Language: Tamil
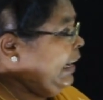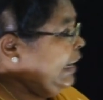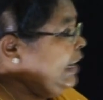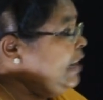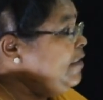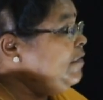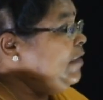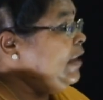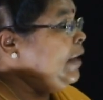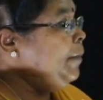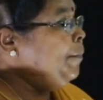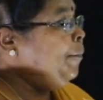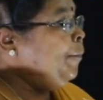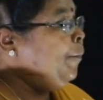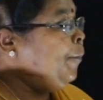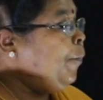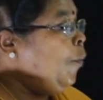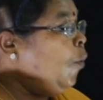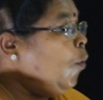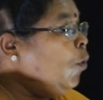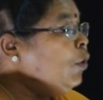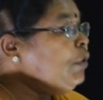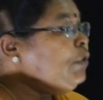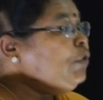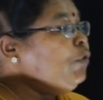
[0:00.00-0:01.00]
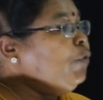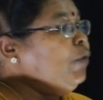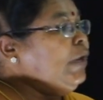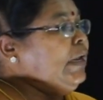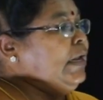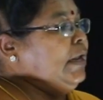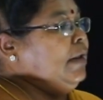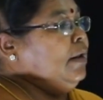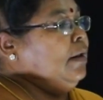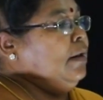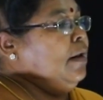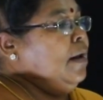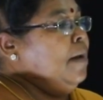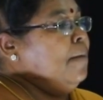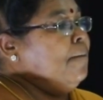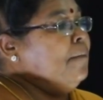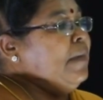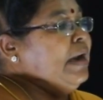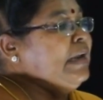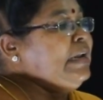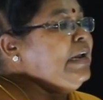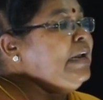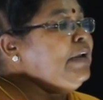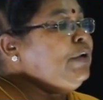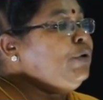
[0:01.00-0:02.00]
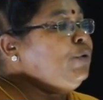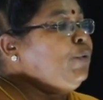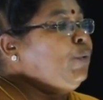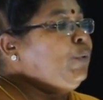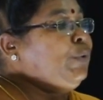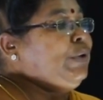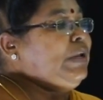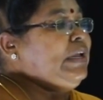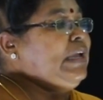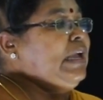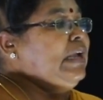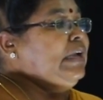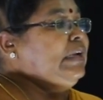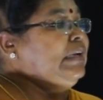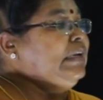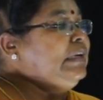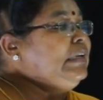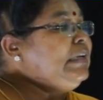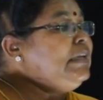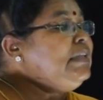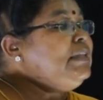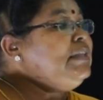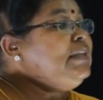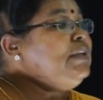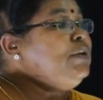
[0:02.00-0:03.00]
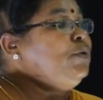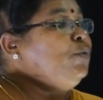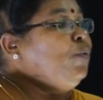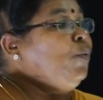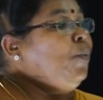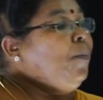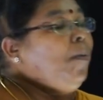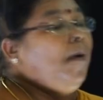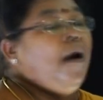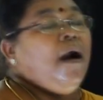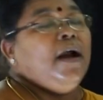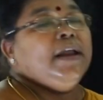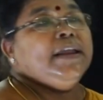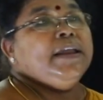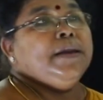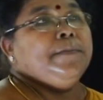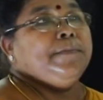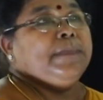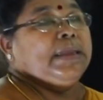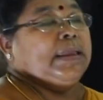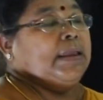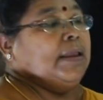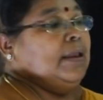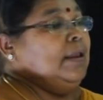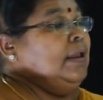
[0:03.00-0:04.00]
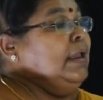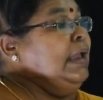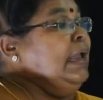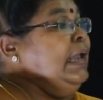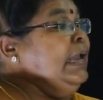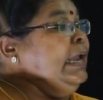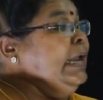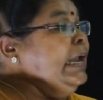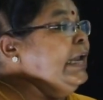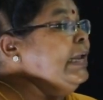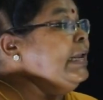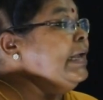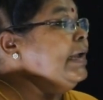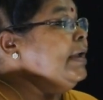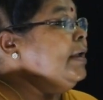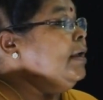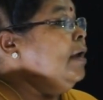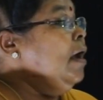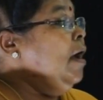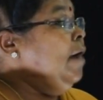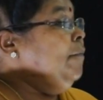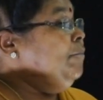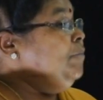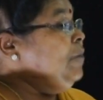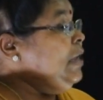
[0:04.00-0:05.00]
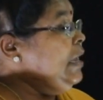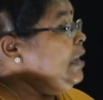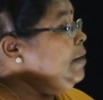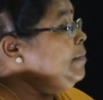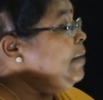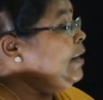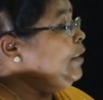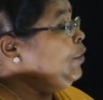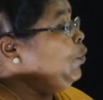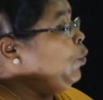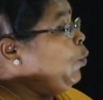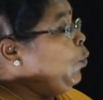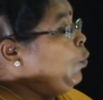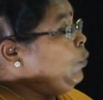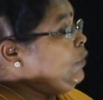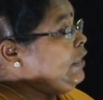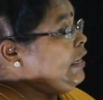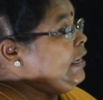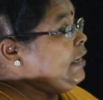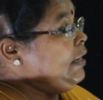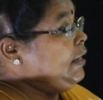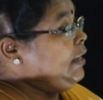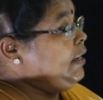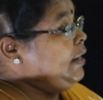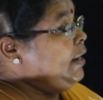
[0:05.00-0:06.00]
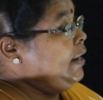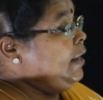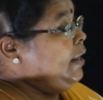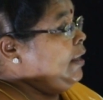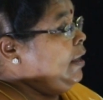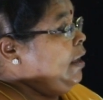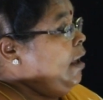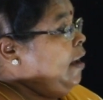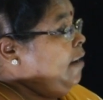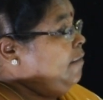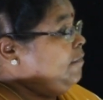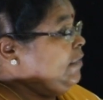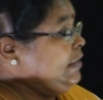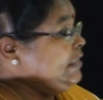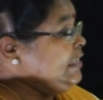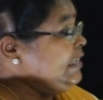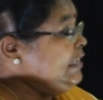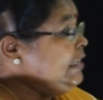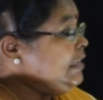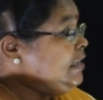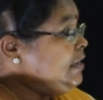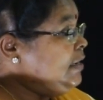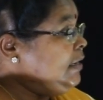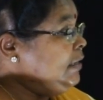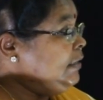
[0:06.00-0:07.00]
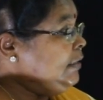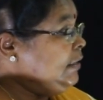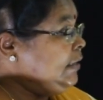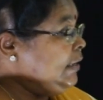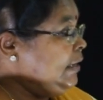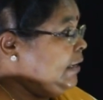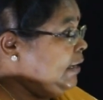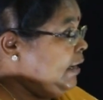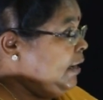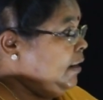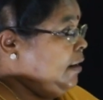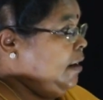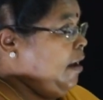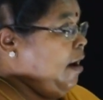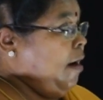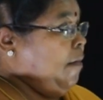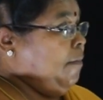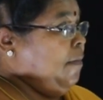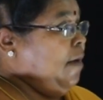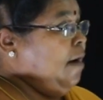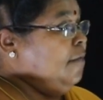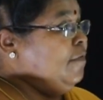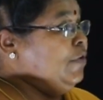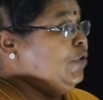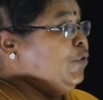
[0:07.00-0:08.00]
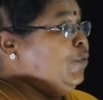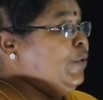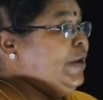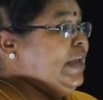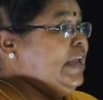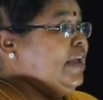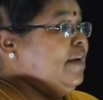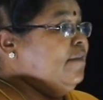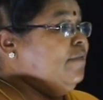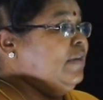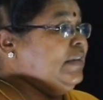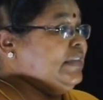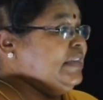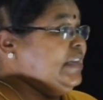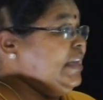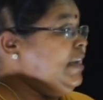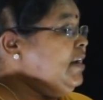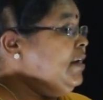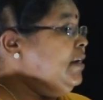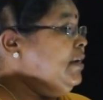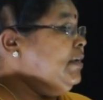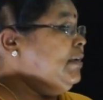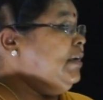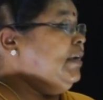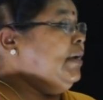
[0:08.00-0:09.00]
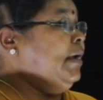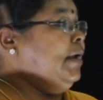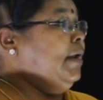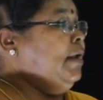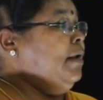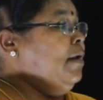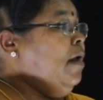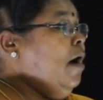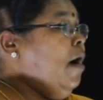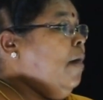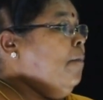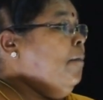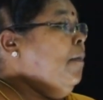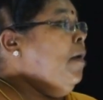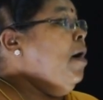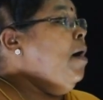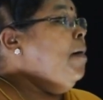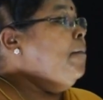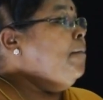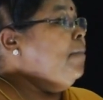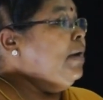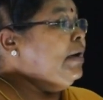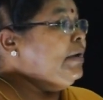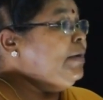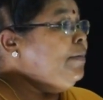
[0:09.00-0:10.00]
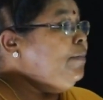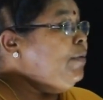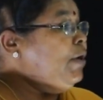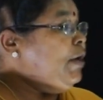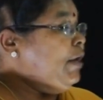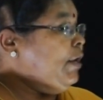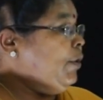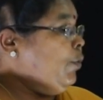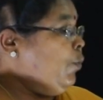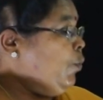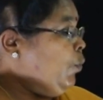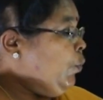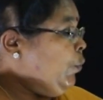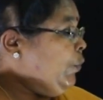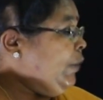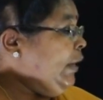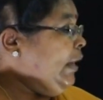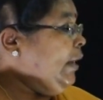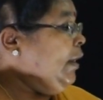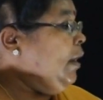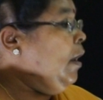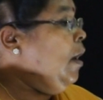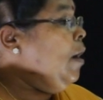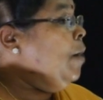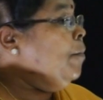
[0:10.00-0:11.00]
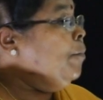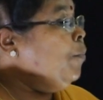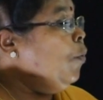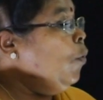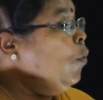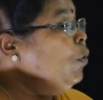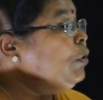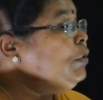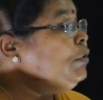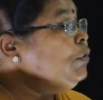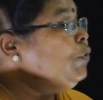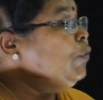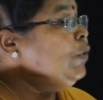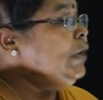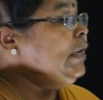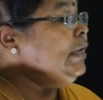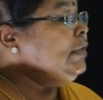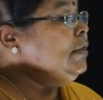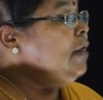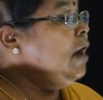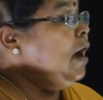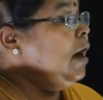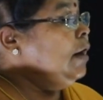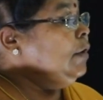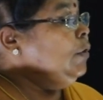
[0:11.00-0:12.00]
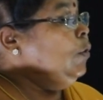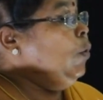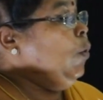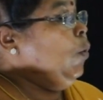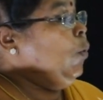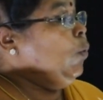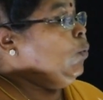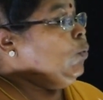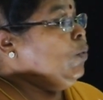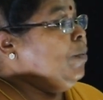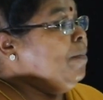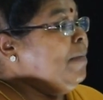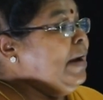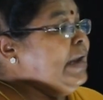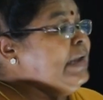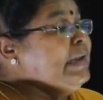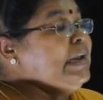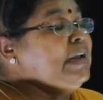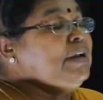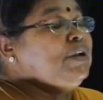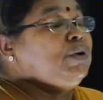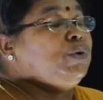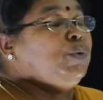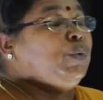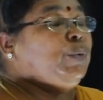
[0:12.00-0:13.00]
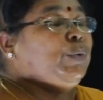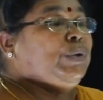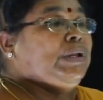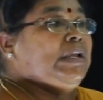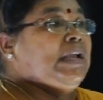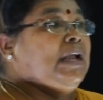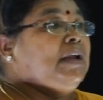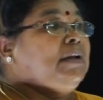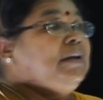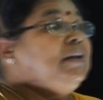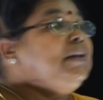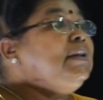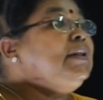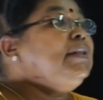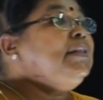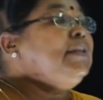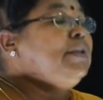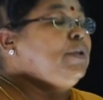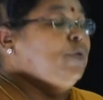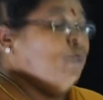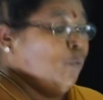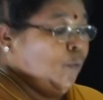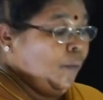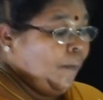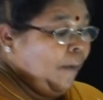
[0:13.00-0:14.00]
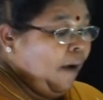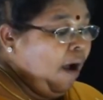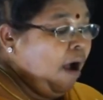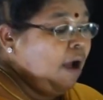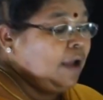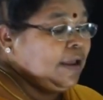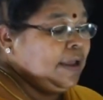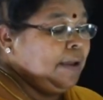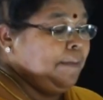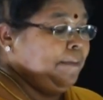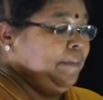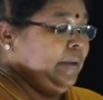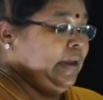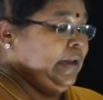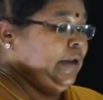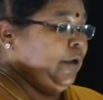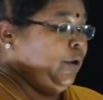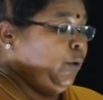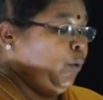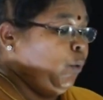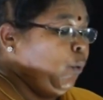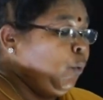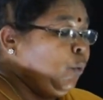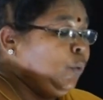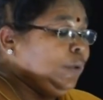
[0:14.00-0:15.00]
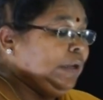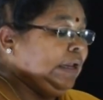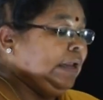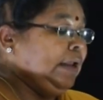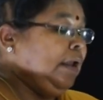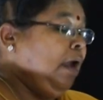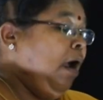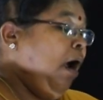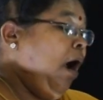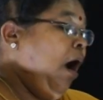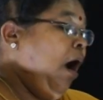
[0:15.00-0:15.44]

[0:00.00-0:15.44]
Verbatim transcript: எனவே போர்த்தொழில் மன்னனுக்குரிய இறுதி உபாயமே என பீமன் கூறுகின்ற வசனங்களுக்கு எல்லாம் அவனுடைய வசைகளுக்கெல்லாம் மறுமொழி கூறி போர்த்தொழில்தான் ஒரு மன்னனுக்குரிய இறுதி உபாயம் என கூறி